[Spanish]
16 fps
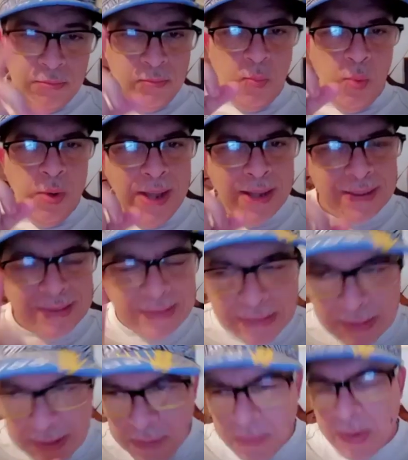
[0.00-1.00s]
muy
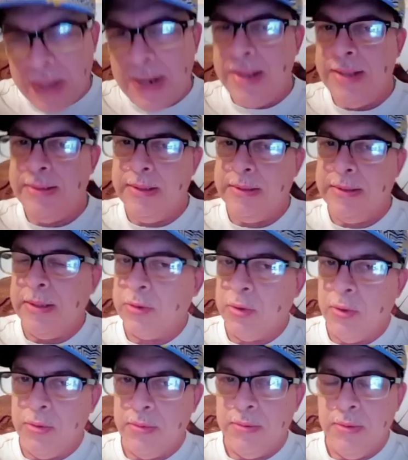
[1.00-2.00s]
activa la gente de
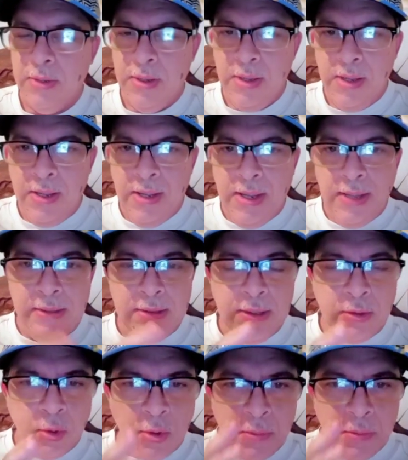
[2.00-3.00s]
TikTok. En
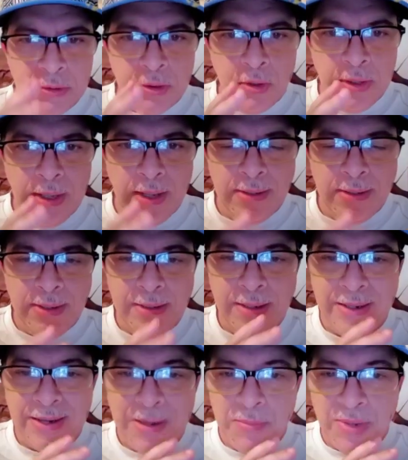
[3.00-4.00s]
TikTok, como se lo dije ayer,
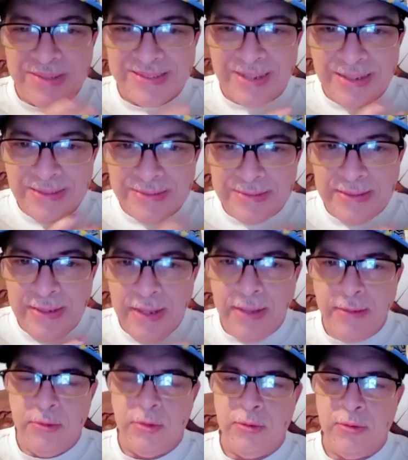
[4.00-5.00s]
ya llegamos a
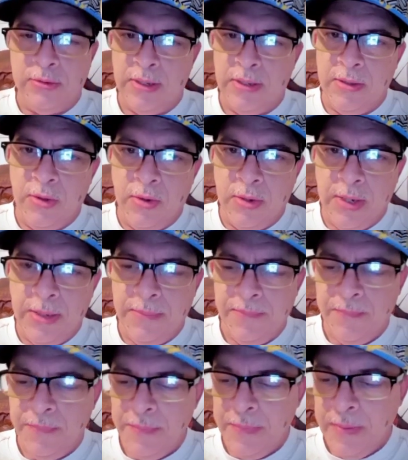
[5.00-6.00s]
600 seguidores.
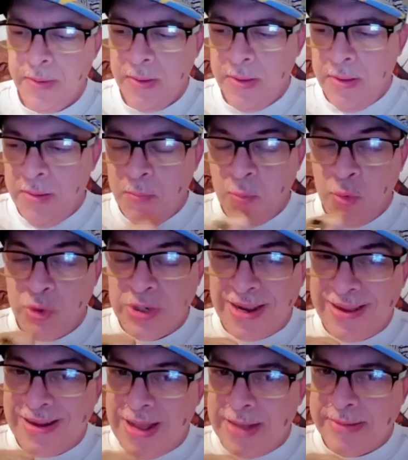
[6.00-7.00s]

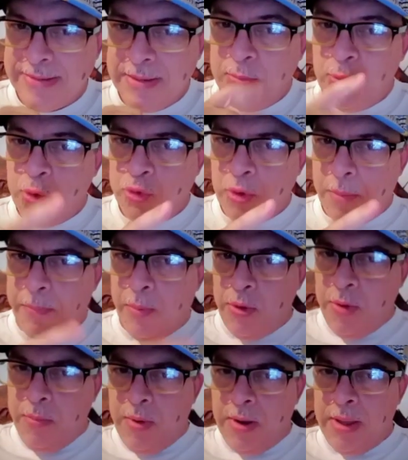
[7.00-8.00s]
Muchas gracias, mucho
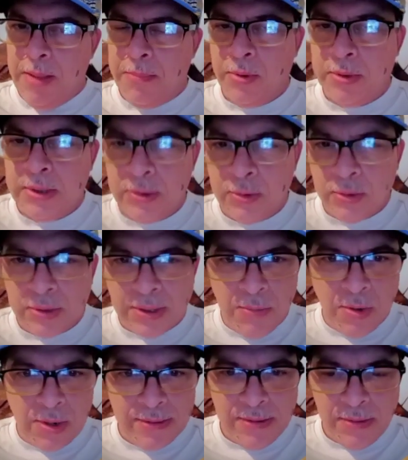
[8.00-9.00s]
apoyo por allá por TikTok
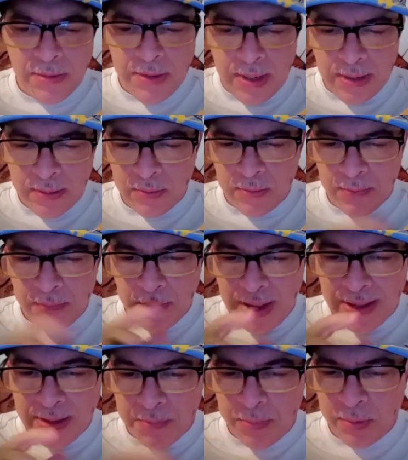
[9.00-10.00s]
estamos recibiendo.
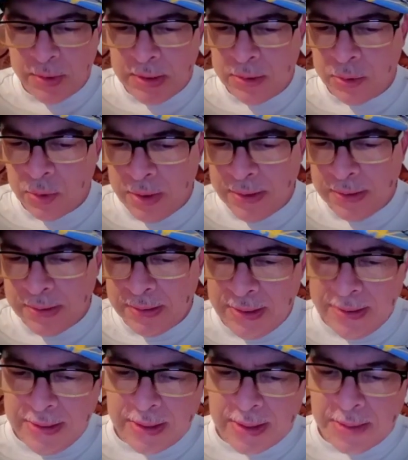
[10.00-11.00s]
Ayer por TikTok
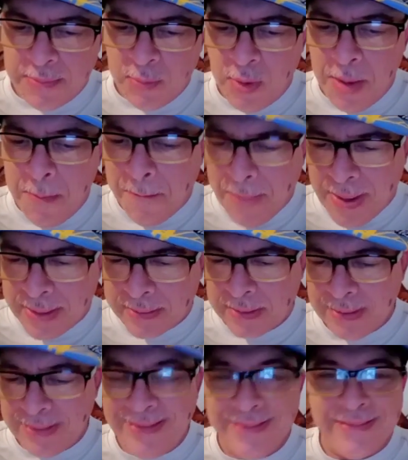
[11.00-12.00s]
indicamos un
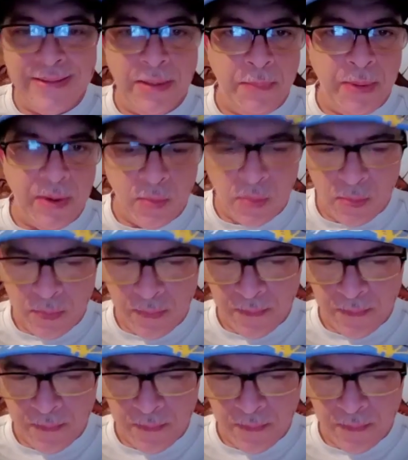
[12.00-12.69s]
empate y se pegó.